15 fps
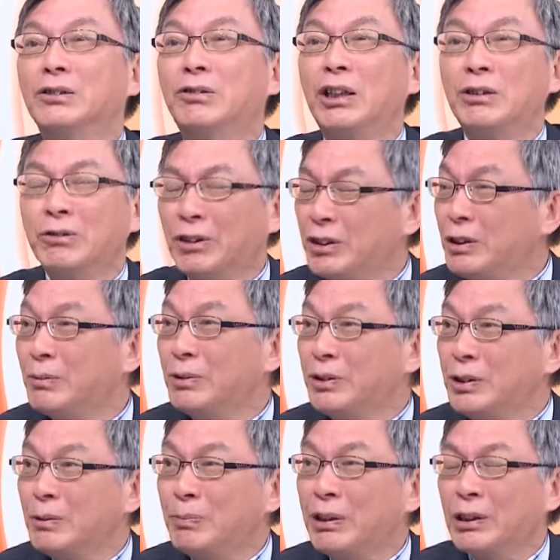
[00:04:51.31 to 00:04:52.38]
所以说日
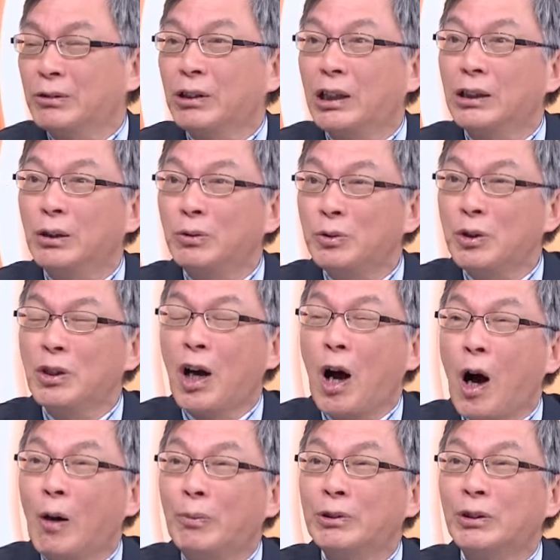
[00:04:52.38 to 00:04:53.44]
日币的话呢，又要
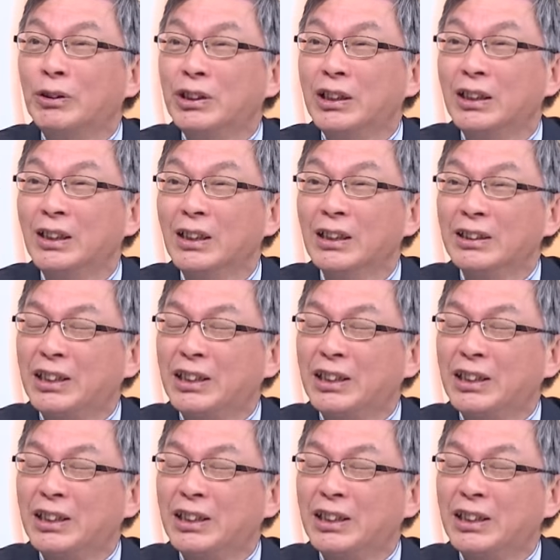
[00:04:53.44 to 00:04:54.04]
好不容易